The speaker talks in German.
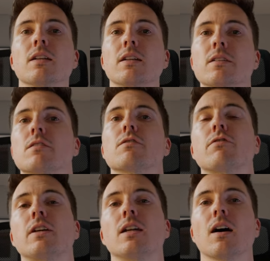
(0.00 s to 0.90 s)
Diese
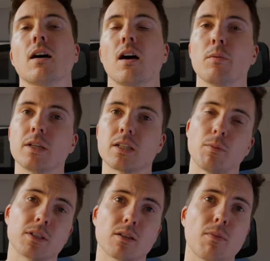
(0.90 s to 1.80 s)
Fehler habe ich
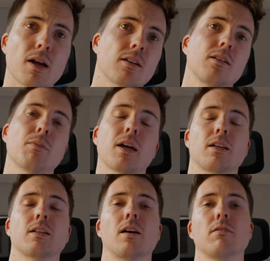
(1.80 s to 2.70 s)
damals gemacht, die mache
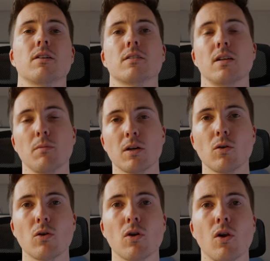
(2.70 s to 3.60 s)
ich teilweise immer
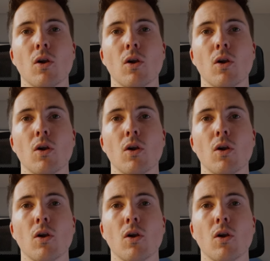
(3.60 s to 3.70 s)
noch